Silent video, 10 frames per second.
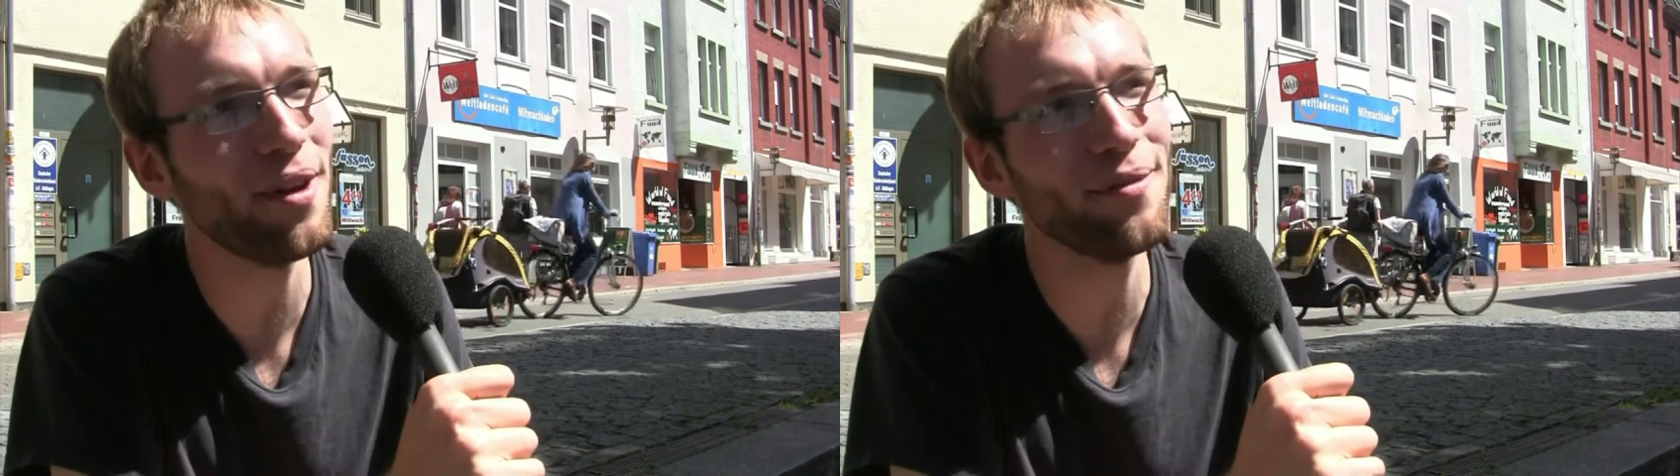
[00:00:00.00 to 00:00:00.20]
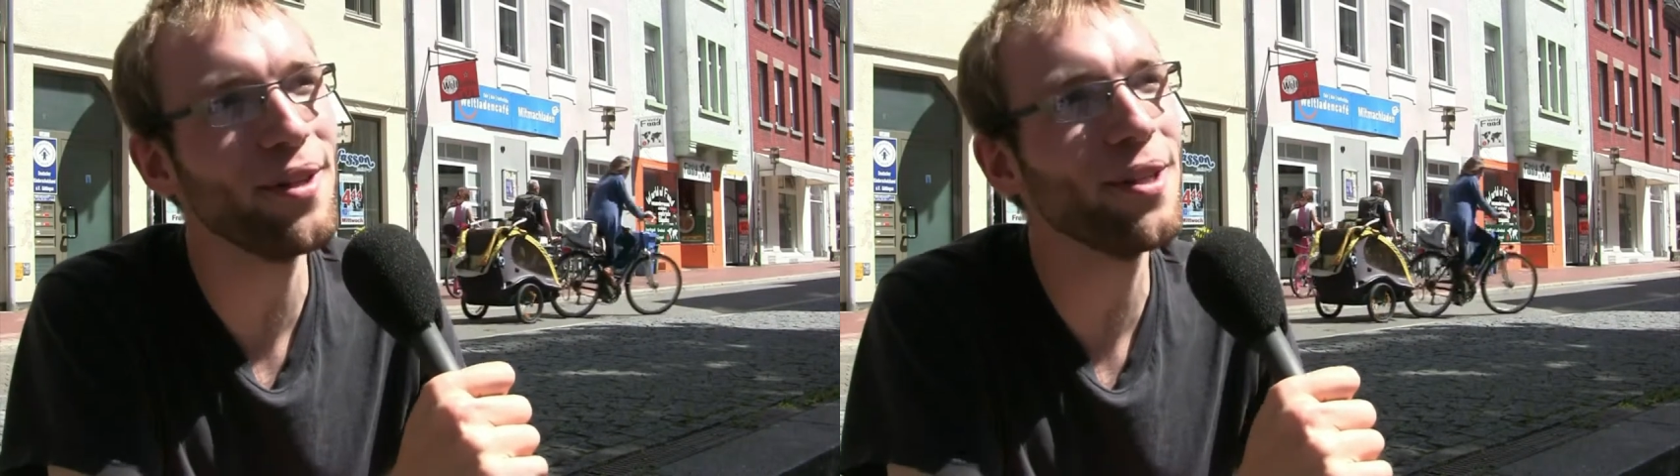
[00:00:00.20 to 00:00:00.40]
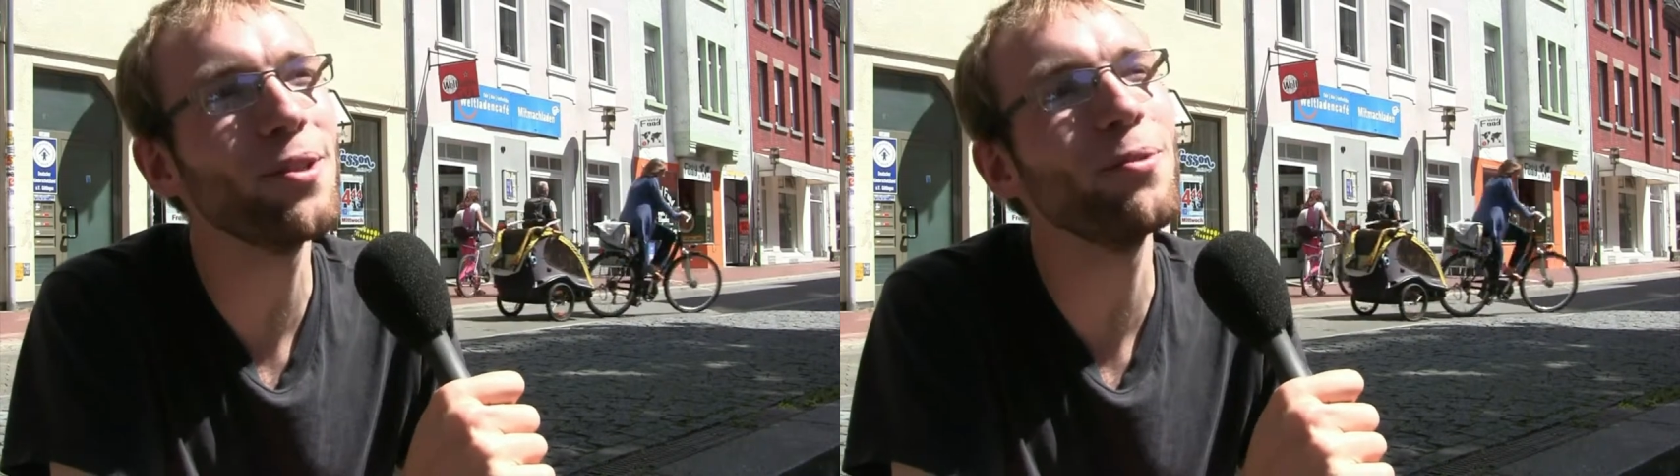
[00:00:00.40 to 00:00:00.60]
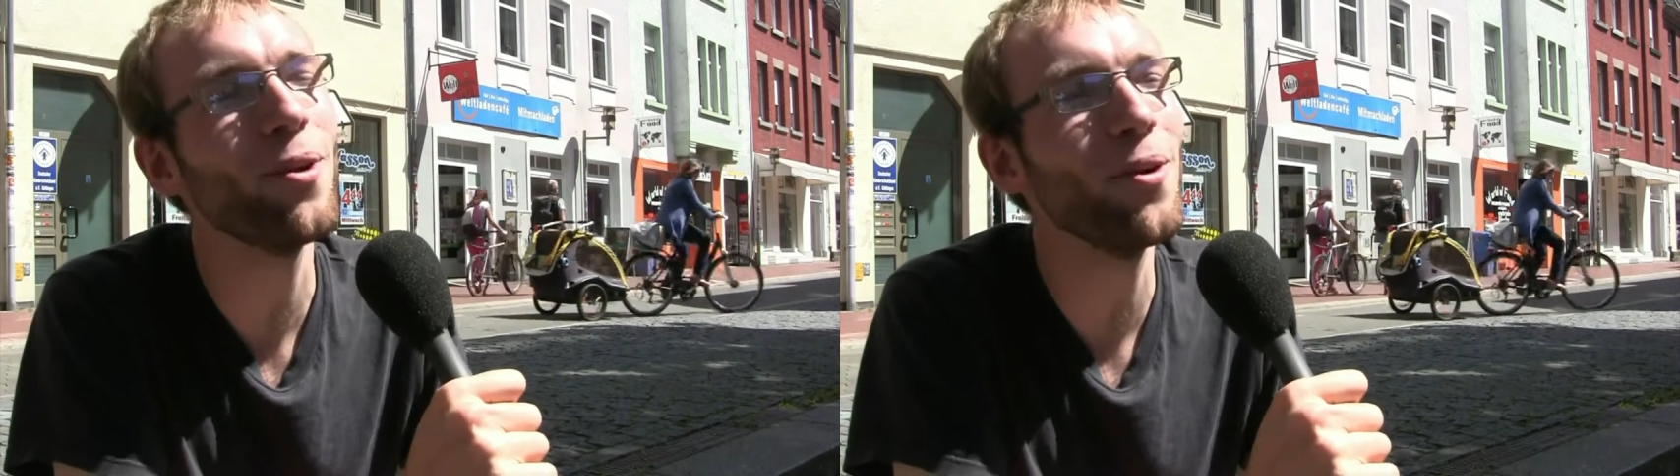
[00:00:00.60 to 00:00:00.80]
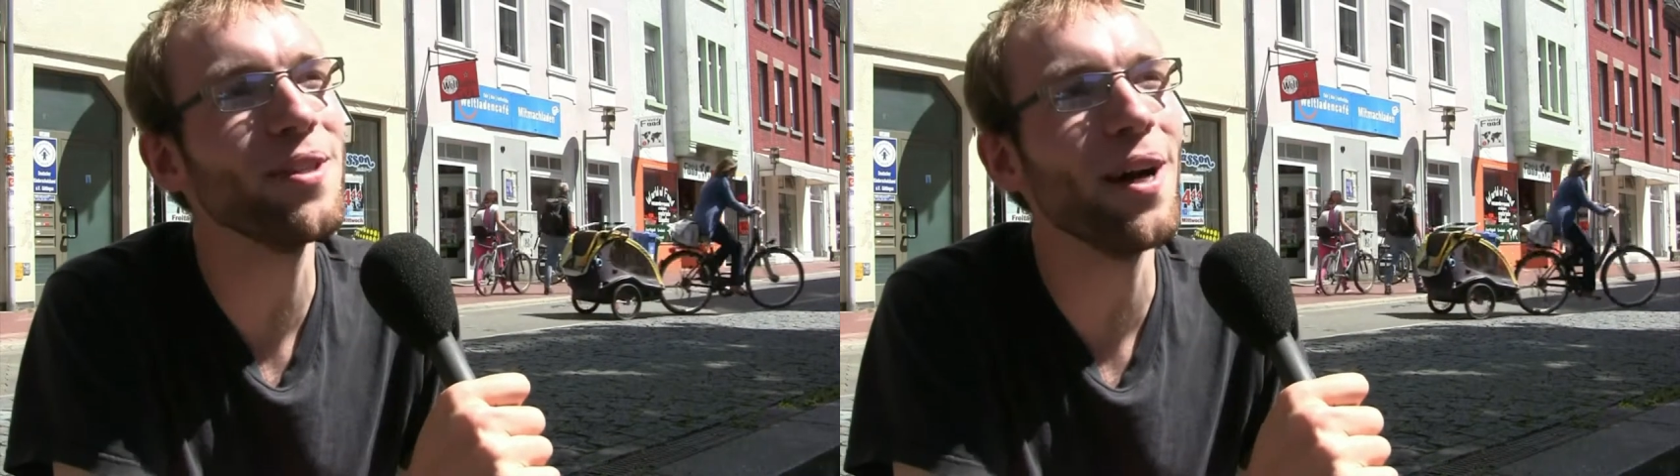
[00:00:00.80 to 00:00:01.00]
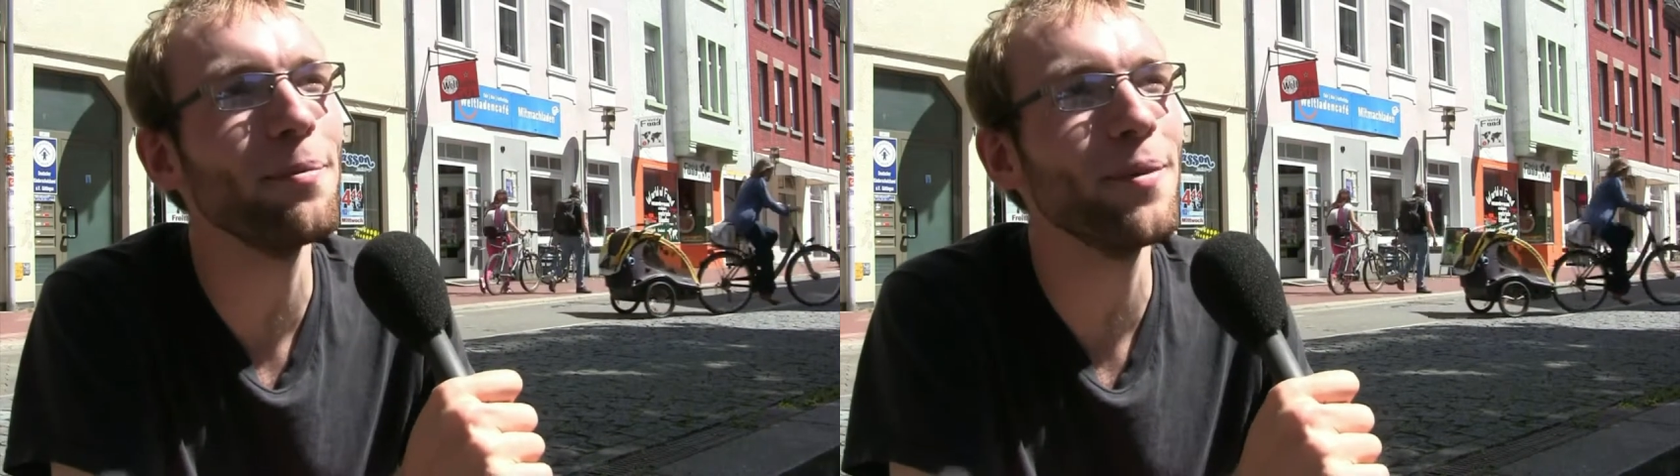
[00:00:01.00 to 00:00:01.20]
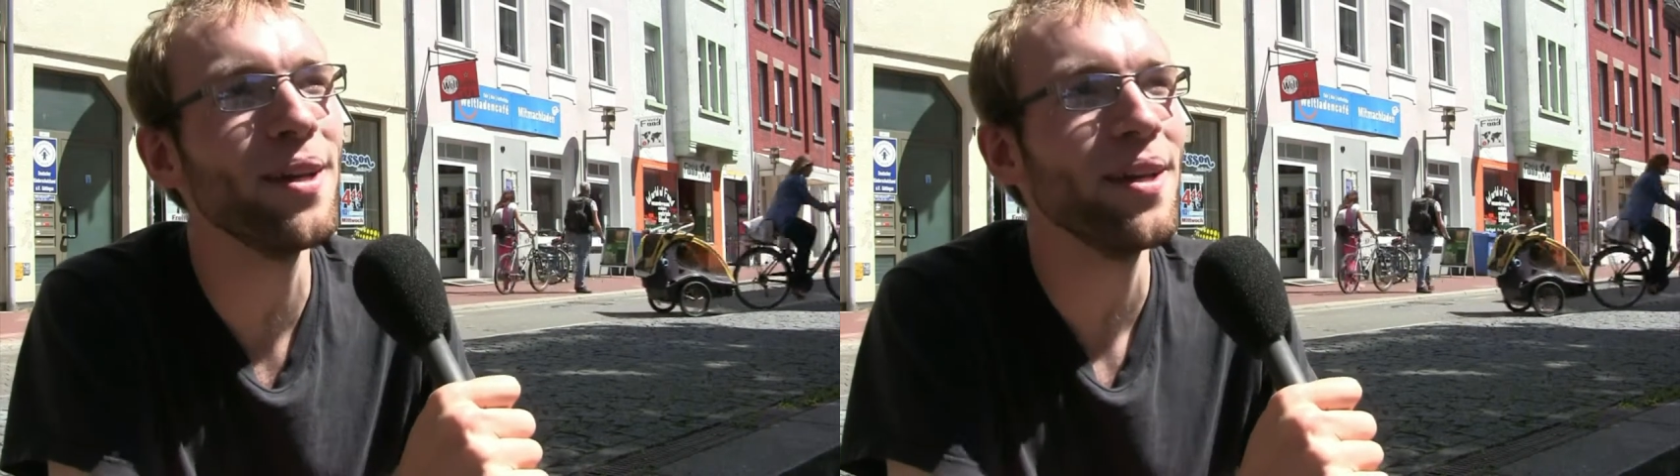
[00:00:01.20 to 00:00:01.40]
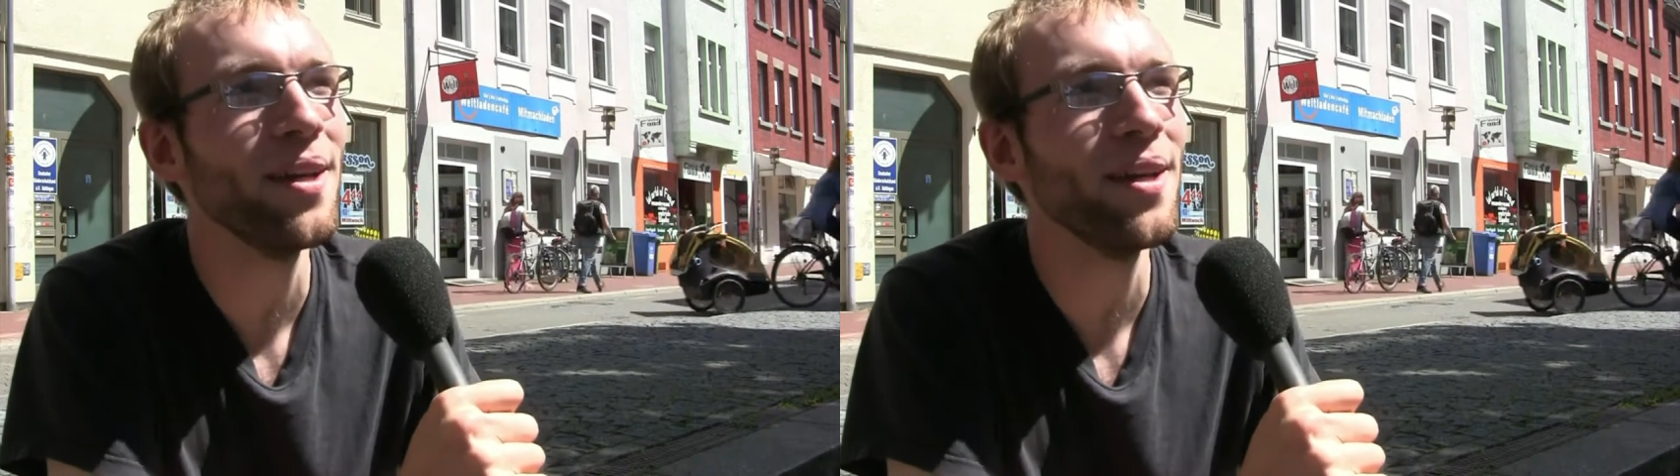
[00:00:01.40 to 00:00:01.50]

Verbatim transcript: weil wir nicht genug Leute haben.